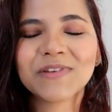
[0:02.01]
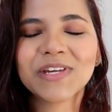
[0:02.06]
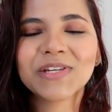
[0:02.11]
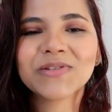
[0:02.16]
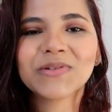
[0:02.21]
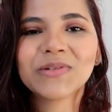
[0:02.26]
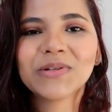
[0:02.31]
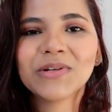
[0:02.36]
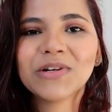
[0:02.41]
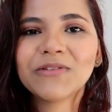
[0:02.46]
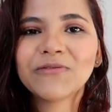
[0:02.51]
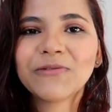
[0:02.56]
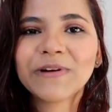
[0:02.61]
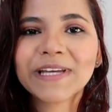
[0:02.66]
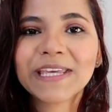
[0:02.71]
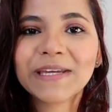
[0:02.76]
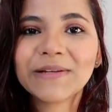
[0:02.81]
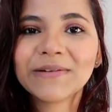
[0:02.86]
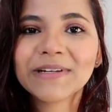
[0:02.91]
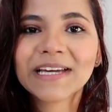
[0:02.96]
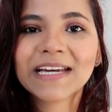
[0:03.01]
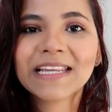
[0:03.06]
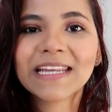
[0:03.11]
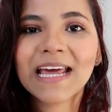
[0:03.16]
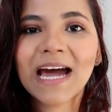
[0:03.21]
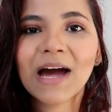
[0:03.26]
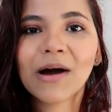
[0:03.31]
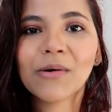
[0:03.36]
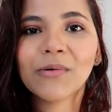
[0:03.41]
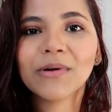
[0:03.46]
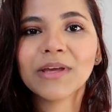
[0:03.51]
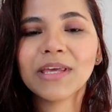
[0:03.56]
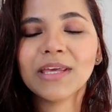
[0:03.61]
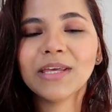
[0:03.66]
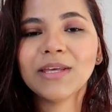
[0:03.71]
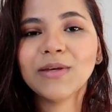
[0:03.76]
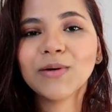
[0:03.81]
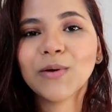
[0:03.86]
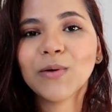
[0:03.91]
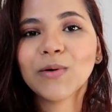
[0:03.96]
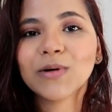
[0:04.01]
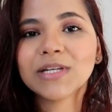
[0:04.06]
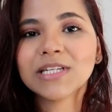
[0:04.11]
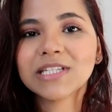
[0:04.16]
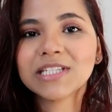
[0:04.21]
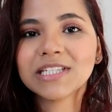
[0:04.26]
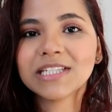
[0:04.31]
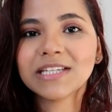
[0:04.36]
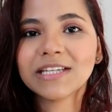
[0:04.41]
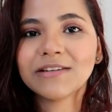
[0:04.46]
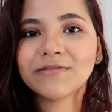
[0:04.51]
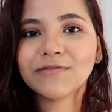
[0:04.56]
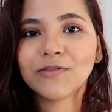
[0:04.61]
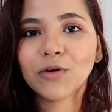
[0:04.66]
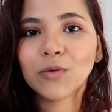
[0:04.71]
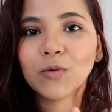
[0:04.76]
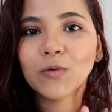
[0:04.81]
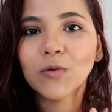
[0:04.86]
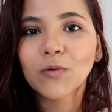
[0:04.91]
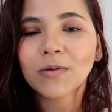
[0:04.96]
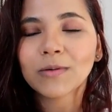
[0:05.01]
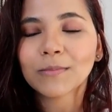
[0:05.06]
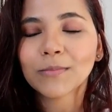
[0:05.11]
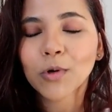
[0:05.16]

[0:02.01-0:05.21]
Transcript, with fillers: Vídeo novo aqui no canal e hoje vou